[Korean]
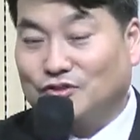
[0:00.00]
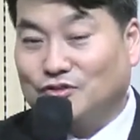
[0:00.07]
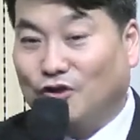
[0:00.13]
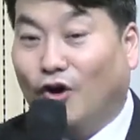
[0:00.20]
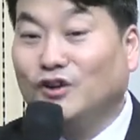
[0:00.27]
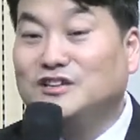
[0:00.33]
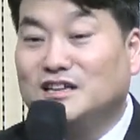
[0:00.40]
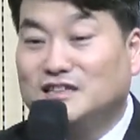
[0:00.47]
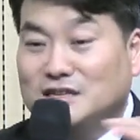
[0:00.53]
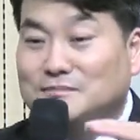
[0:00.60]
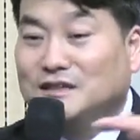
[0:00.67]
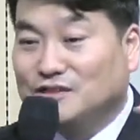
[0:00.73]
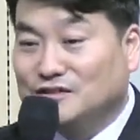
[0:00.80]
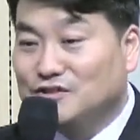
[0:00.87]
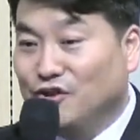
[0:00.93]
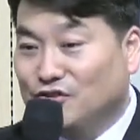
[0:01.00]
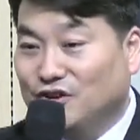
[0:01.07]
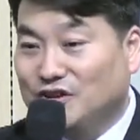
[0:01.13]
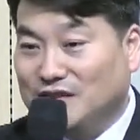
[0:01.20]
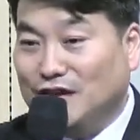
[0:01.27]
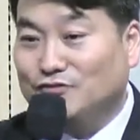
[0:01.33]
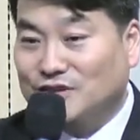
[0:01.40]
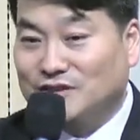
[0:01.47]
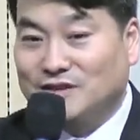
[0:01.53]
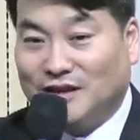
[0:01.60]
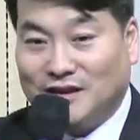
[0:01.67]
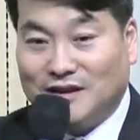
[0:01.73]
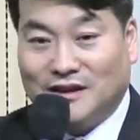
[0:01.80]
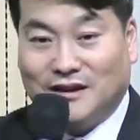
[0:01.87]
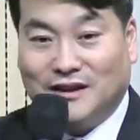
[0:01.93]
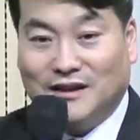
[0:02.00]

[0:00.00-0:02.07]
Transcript: 어린애들만 듣는 영역이 따로 있대.